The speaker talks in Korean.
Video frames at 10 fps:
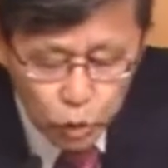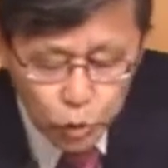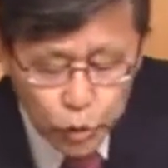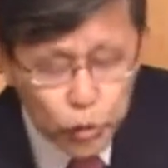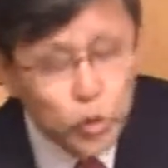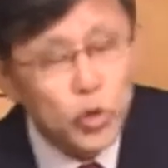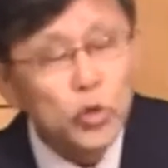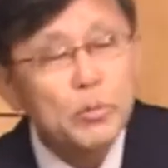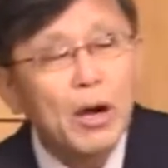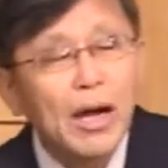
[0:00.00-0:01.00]

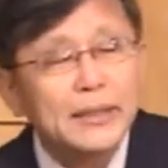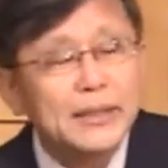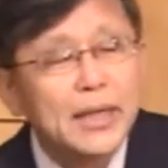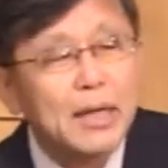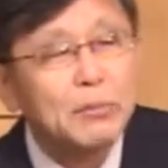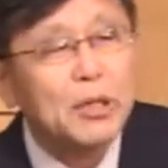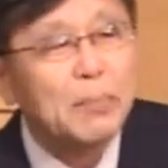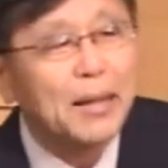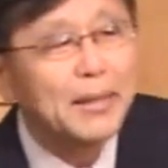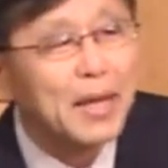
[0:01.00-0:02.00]
유명한 사람을
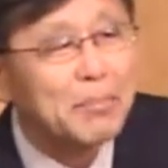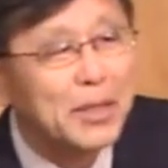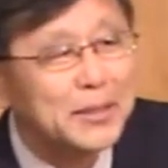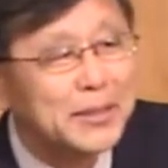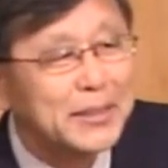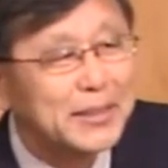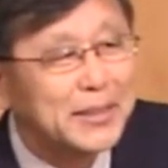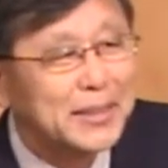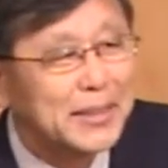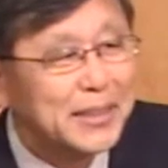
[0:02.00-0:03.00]
만나면은
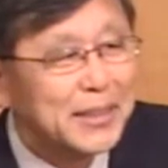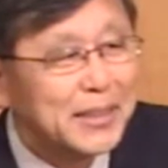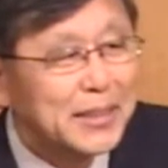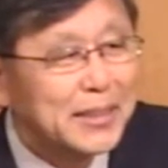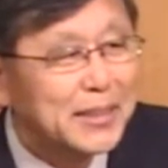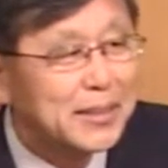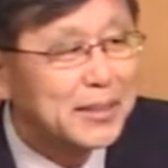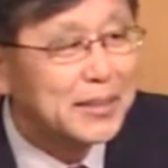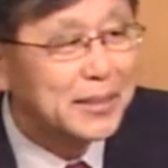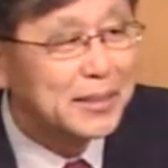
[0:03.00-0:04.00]

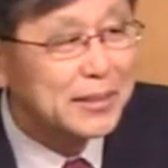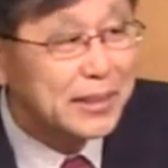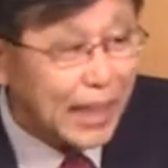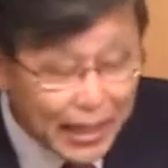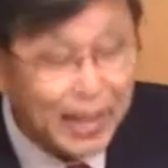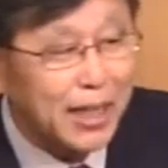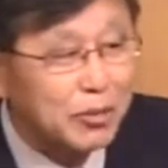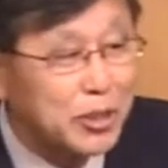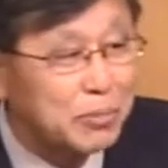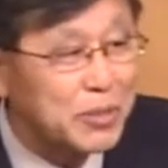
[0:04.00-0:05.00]
그거 자랑하고
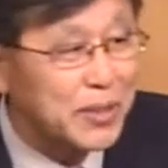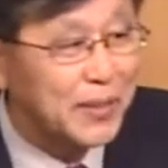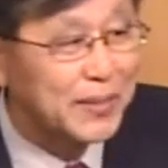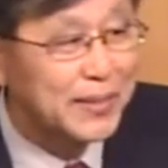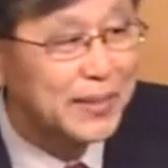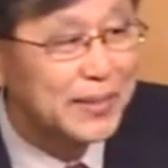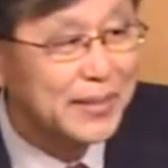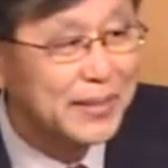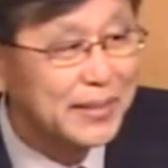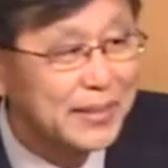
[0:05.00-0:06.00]
싶죠.
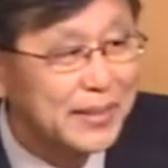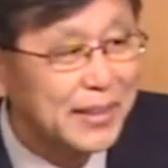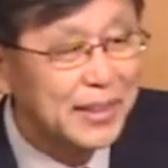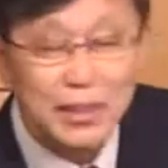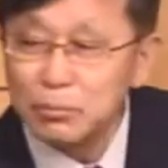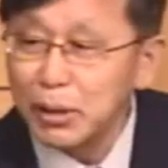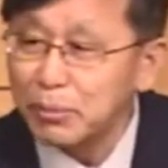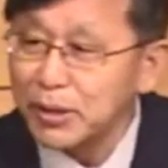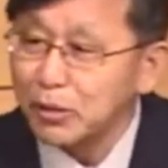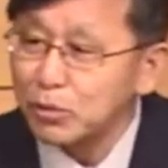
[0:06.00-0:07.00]
예, 일부 예배
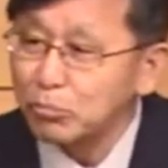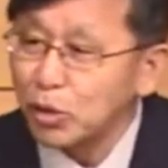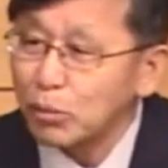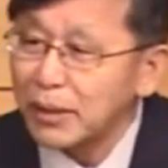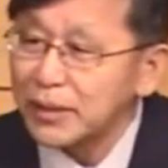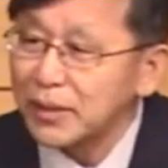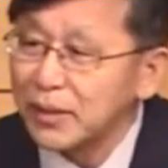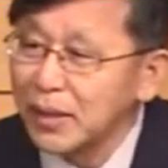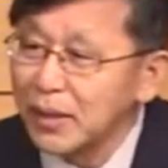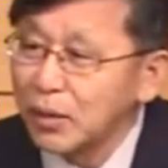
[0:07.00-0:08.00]
때도 물어봤어요.
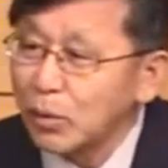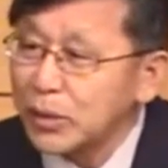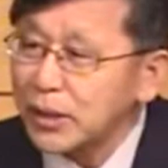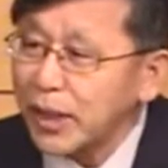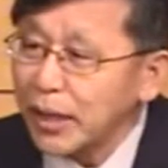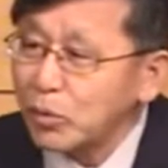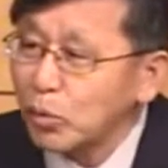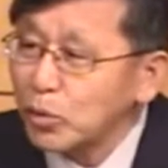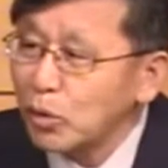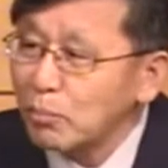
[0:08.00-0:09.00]
혹시
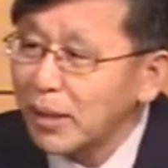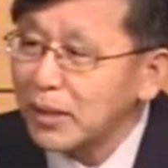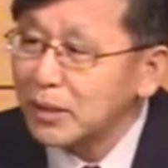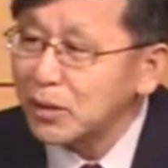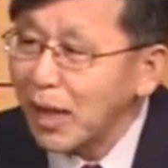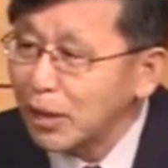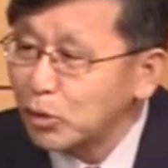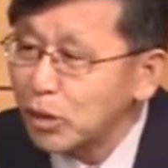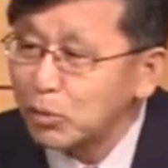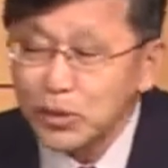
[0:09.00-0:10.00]
대통령 만나서
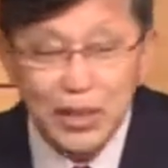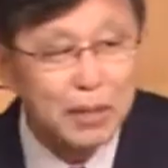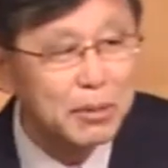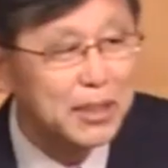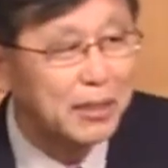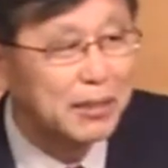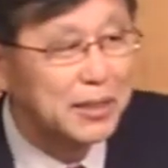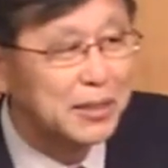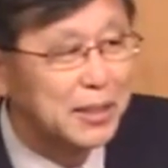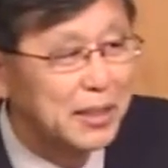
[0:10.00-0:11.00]
악수해 본 사람 있냐
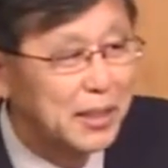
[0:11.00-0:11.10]
그랬더니